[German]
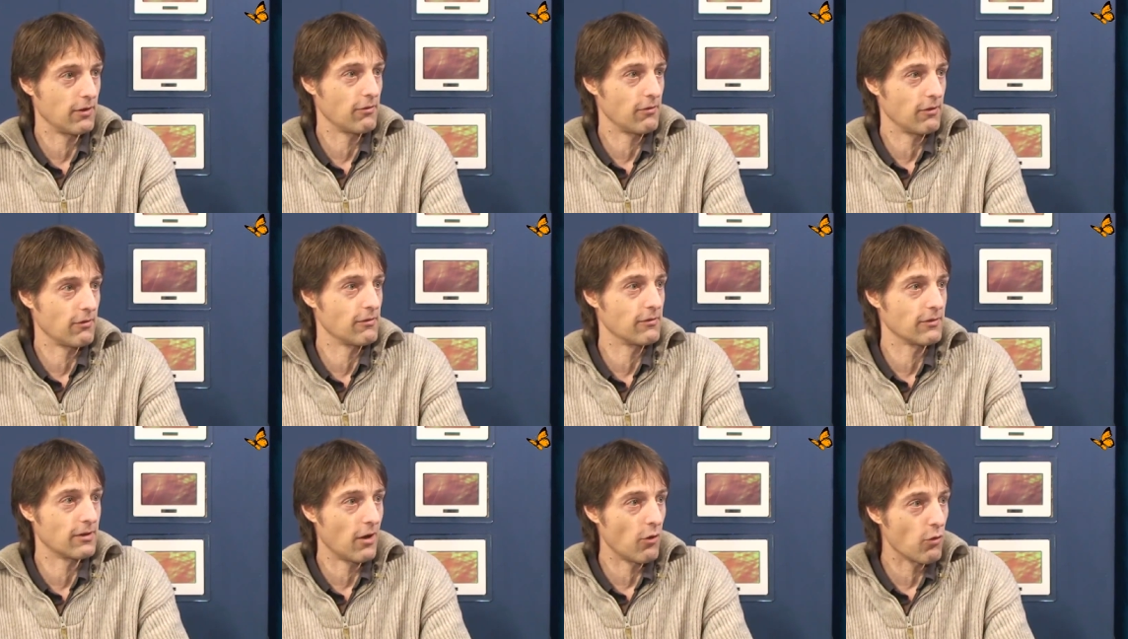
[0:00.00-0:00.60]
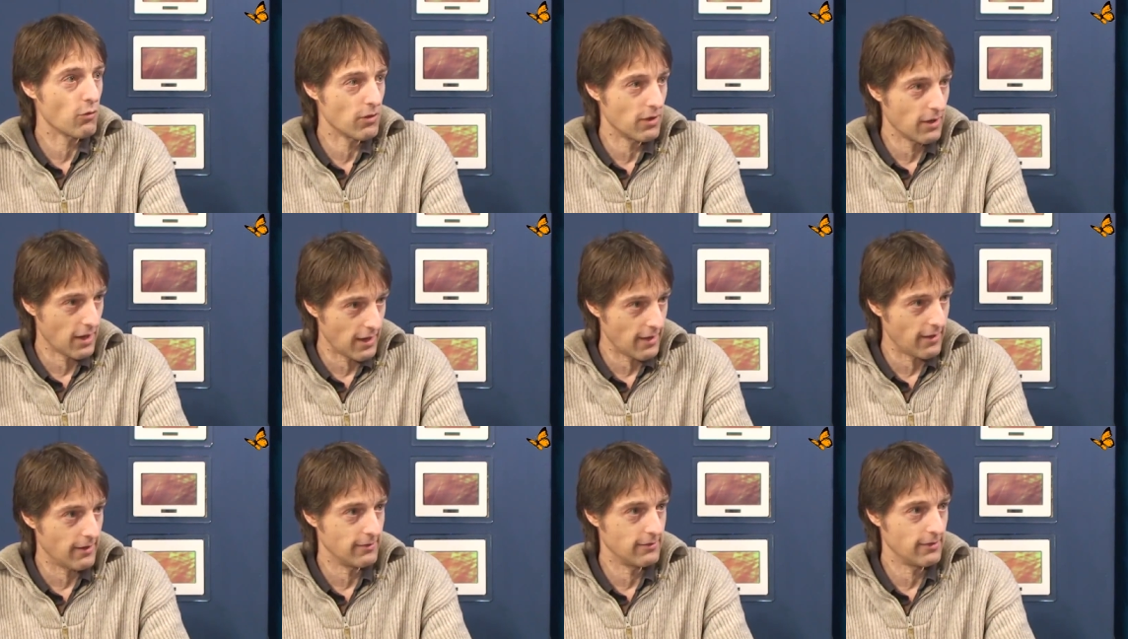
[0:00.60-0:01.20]
das ist eine
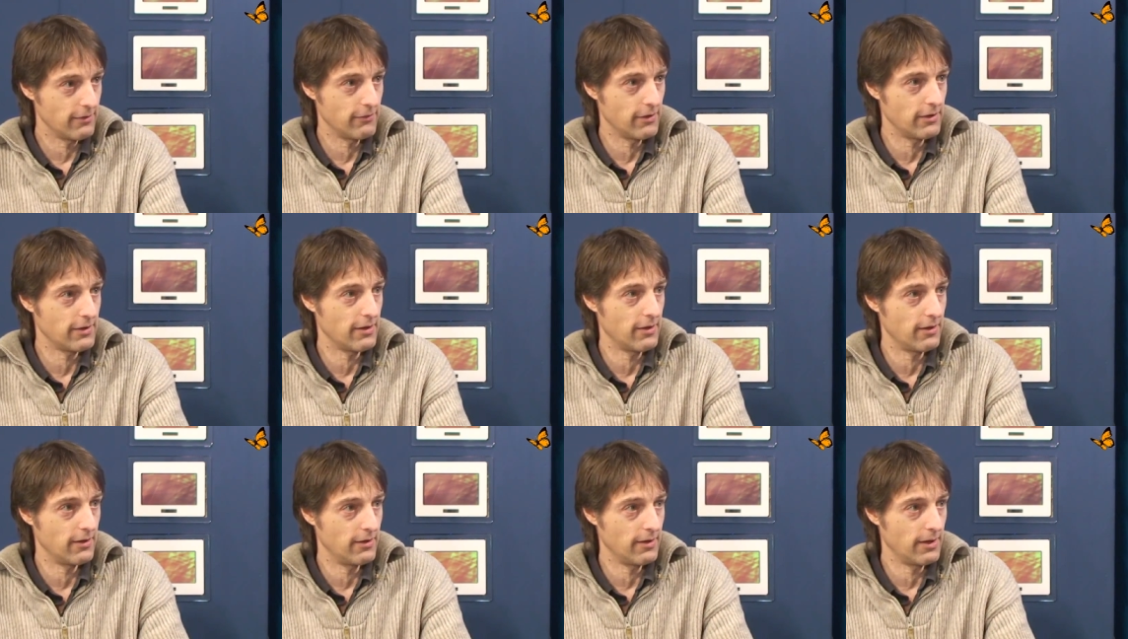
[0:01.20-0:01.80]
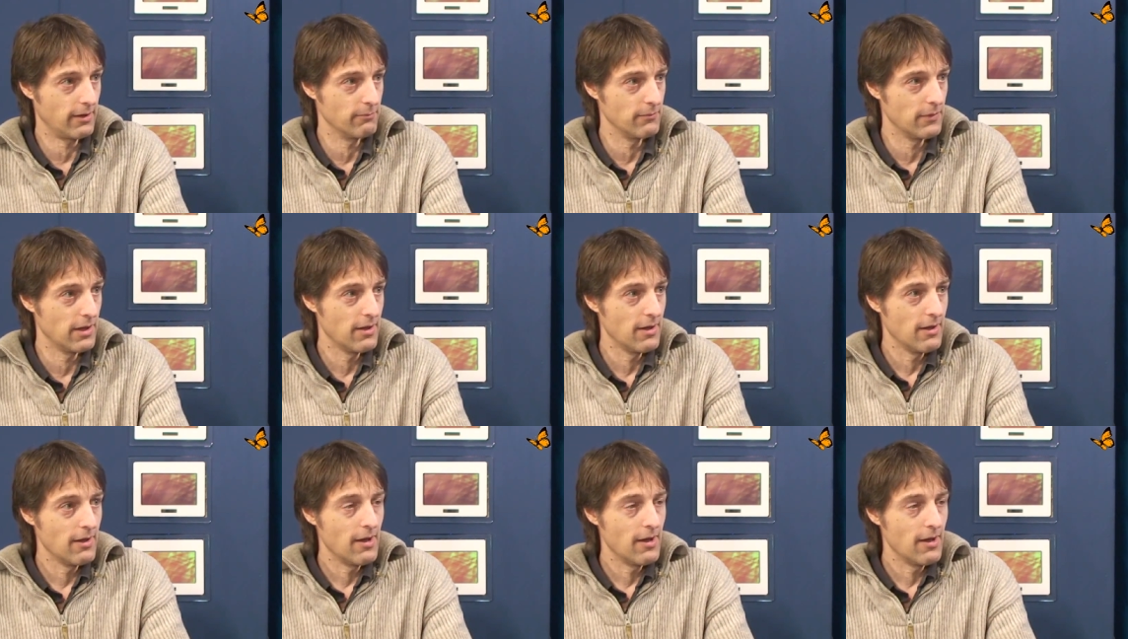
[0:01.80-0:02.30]
Gaukelei, die wir hier erleben.